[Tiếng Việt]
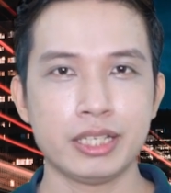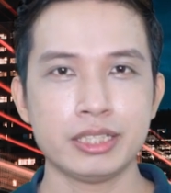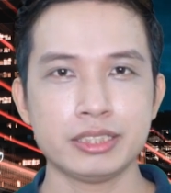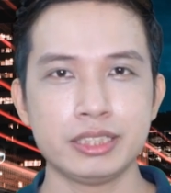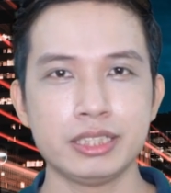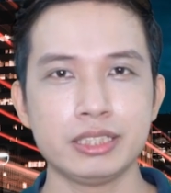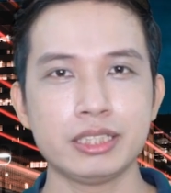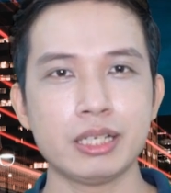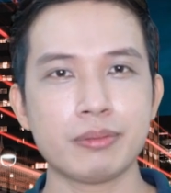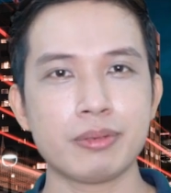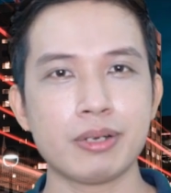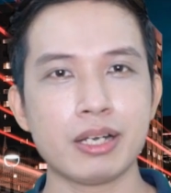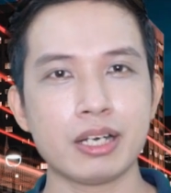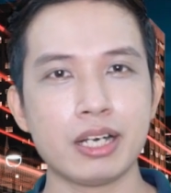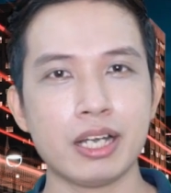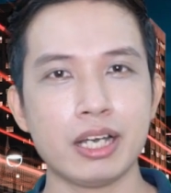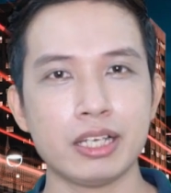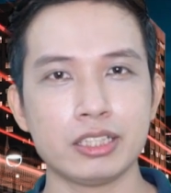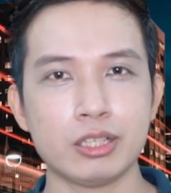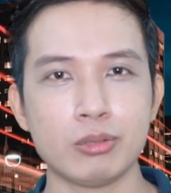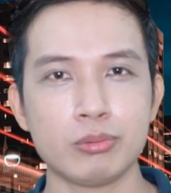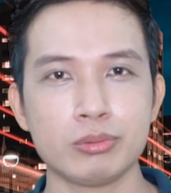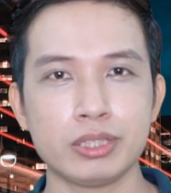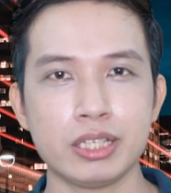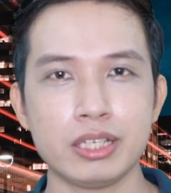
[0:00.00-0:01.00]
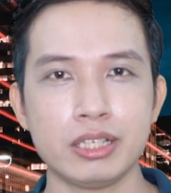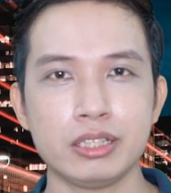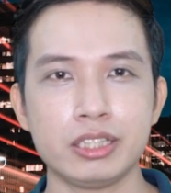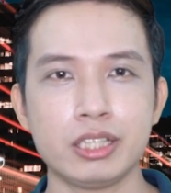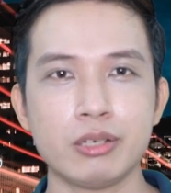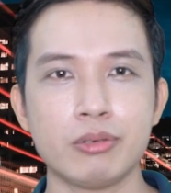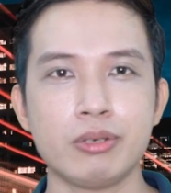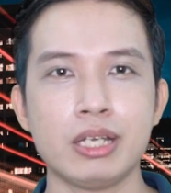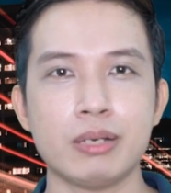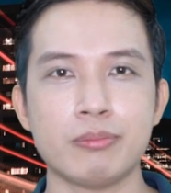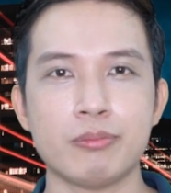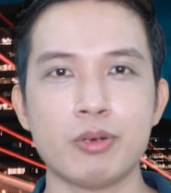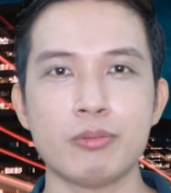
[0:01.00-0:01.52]
Xin tạm gác lại thông tin
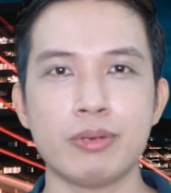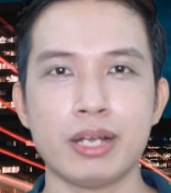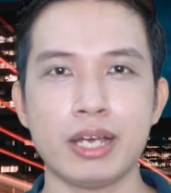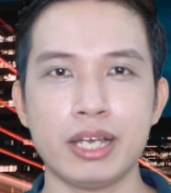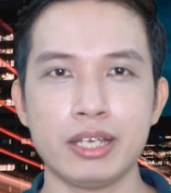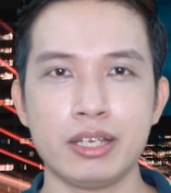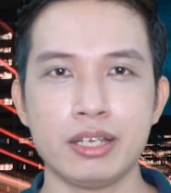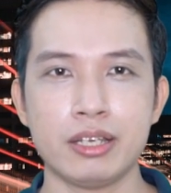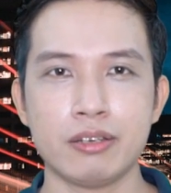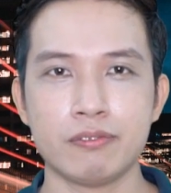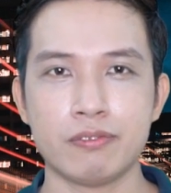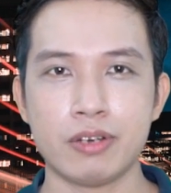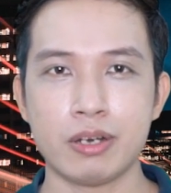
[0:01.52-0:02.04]
tiêu điểm hôm nay